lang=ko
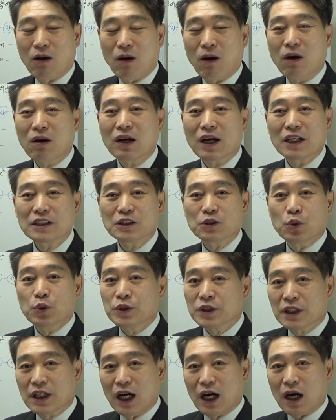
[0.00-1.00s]
어까지
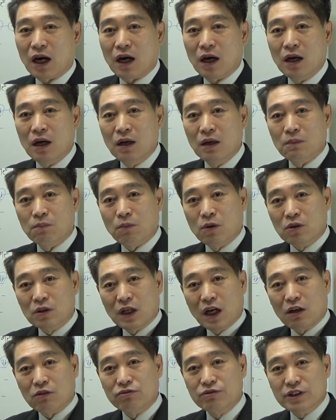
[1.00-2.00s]
오니까
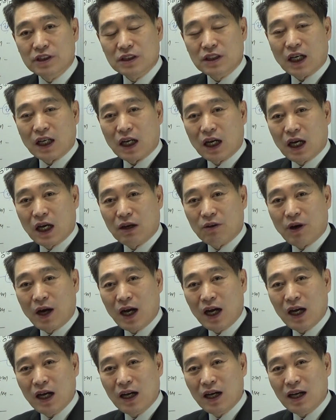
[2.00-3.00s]
뭔가
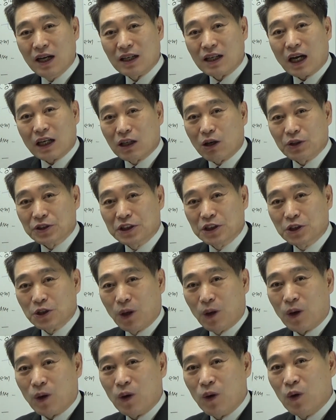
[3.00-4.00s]
우리나라와
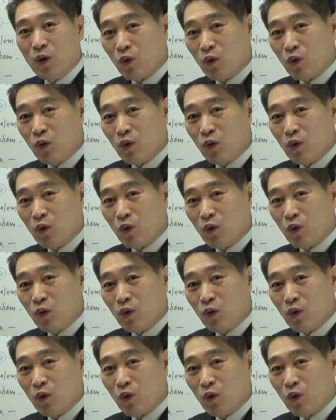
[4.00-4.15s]
가까워지죠.